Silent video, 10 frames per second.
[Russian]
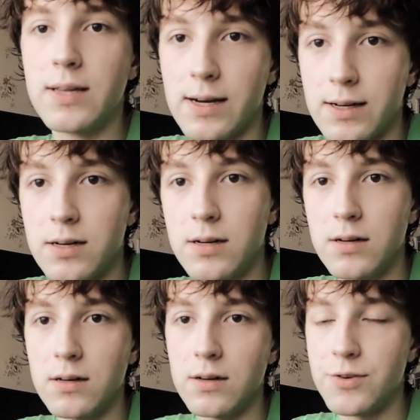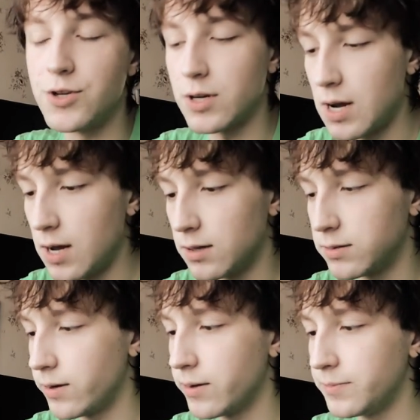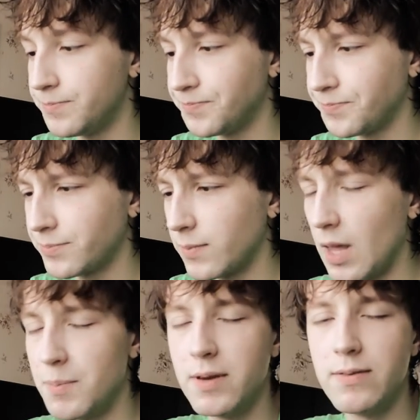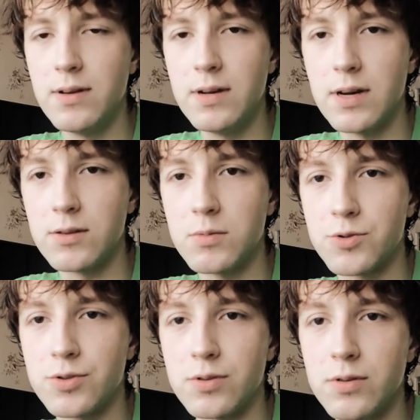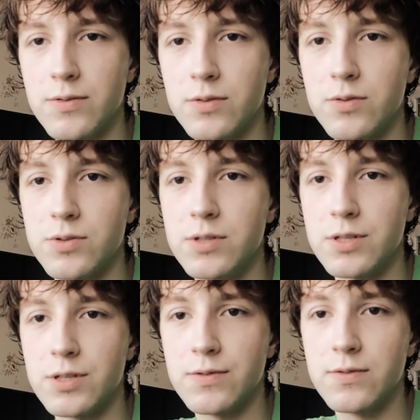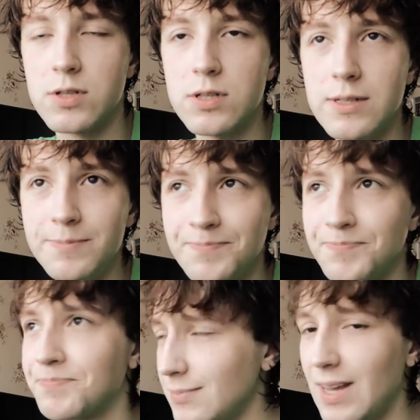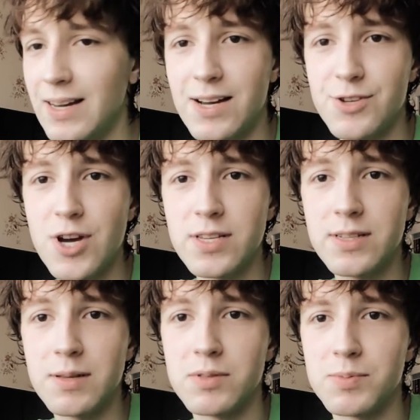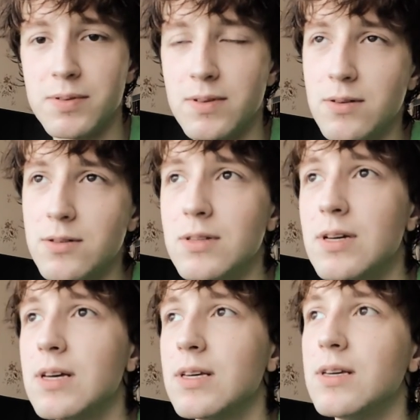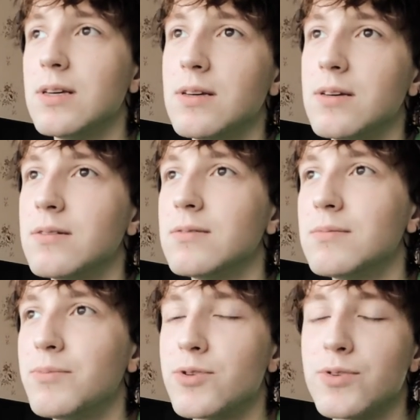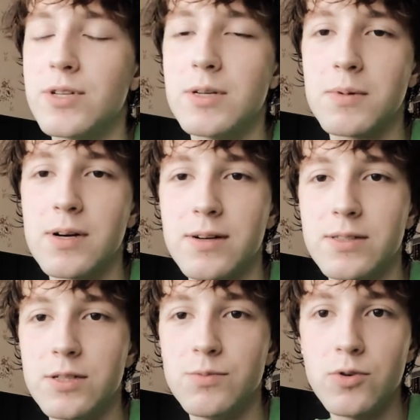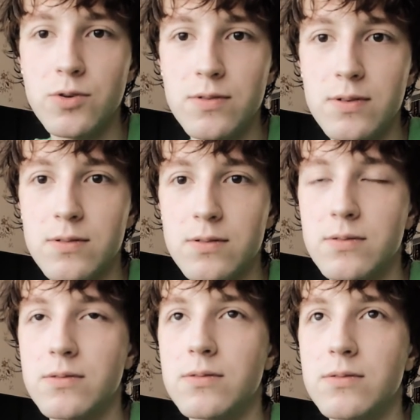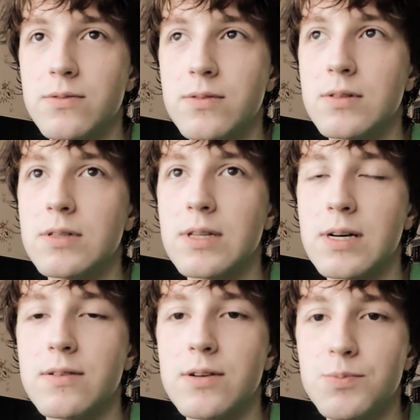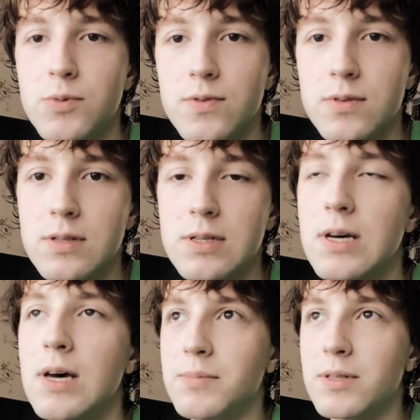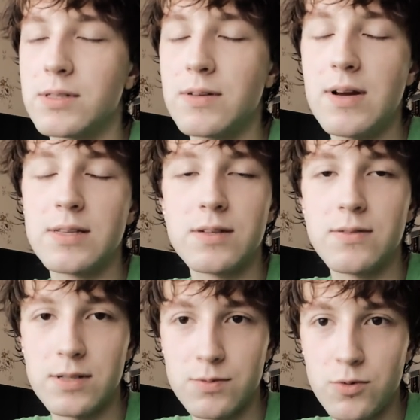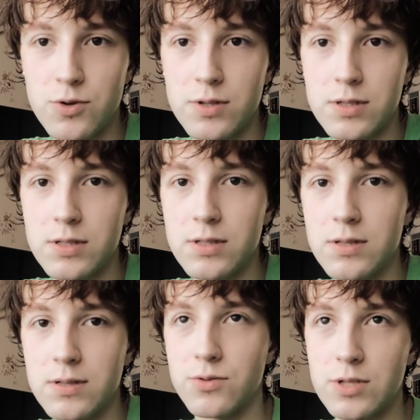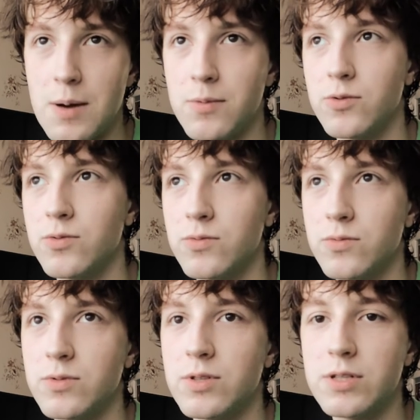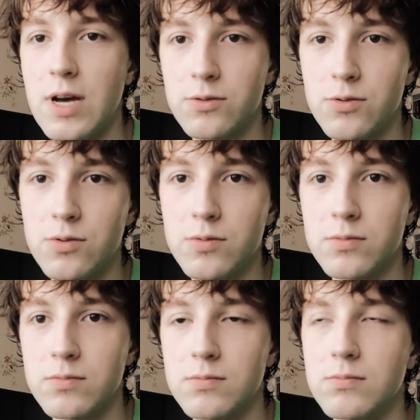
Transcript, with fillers: Итак, э, вчера объявили о том, что Windows 10 вышла окончательно и бесповоротно, и пользователям как 7 э, винды, так и 8 винды предоставляется возможность эту самую десятку